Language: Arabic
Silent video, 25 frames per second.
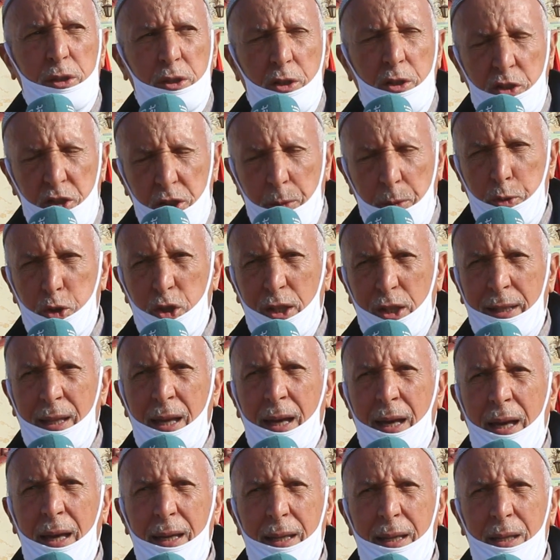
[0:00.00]

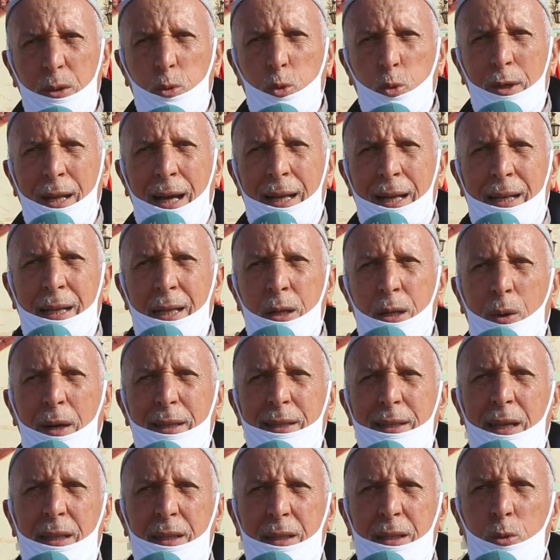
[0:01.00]
استبشرنا خيرا قلنا على انه
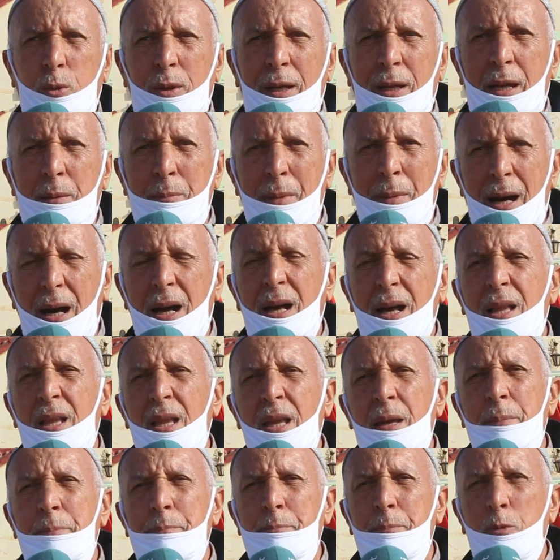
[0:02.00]
غادي يعطيونا الماء
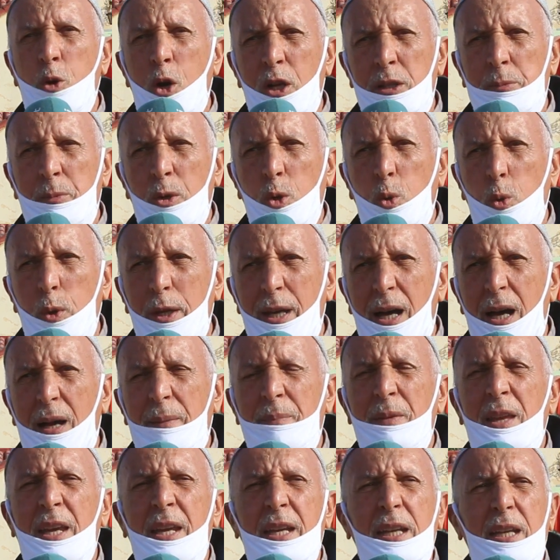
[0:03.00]
من واد ملويه
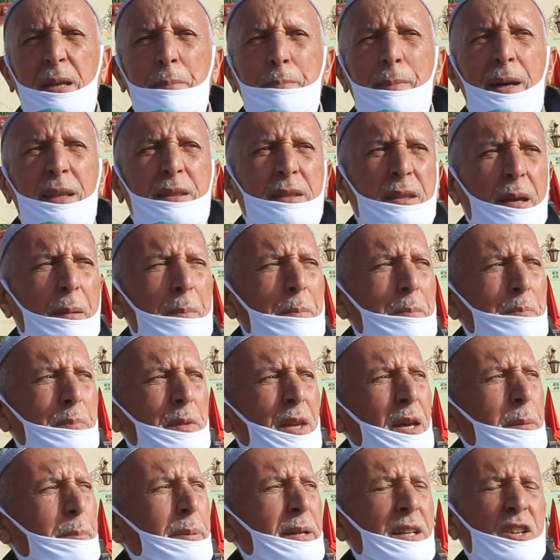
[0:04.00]
كما تم
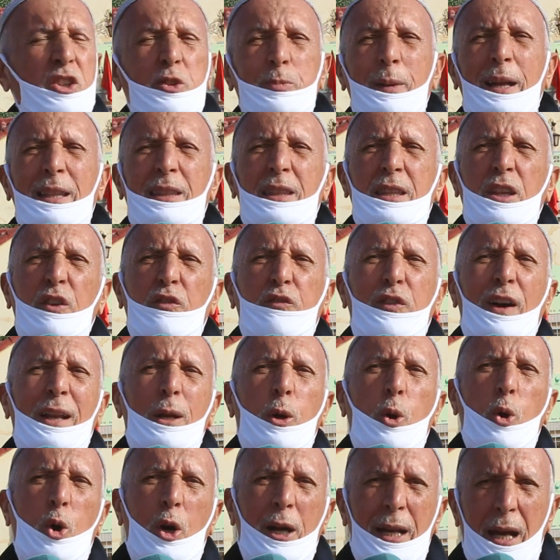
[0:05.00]
بالنسبه للضفه
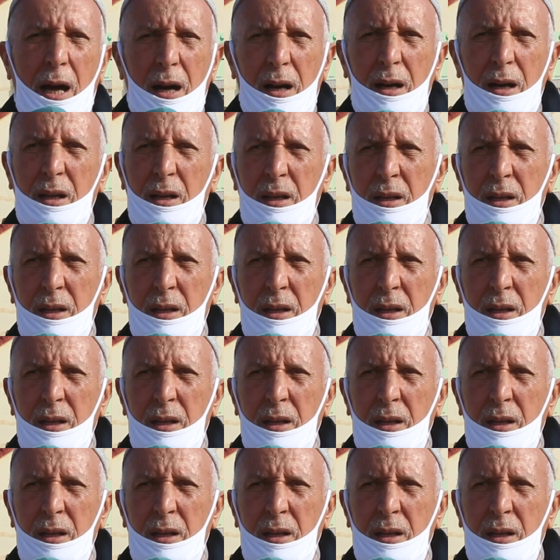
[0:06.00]
الاخرى